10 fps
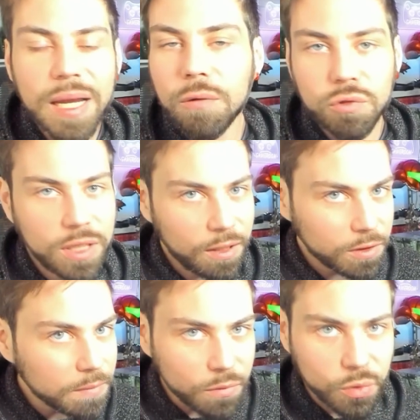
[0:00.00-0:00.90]
me ha
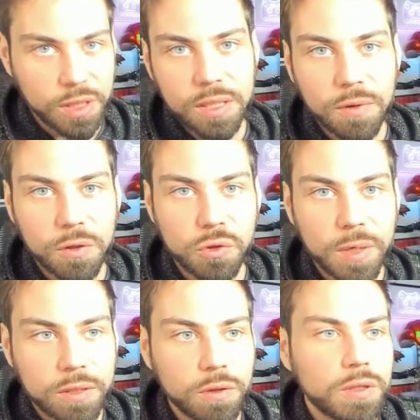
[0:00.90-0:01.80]
gustado muchísimo
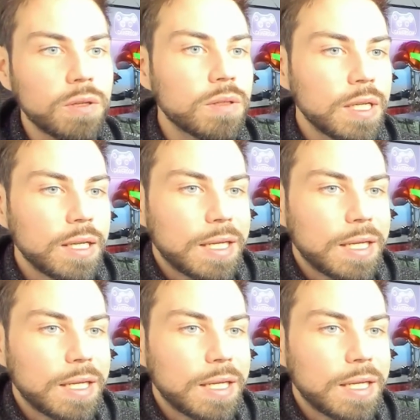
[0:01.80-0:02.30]
Ghostwire Tokyo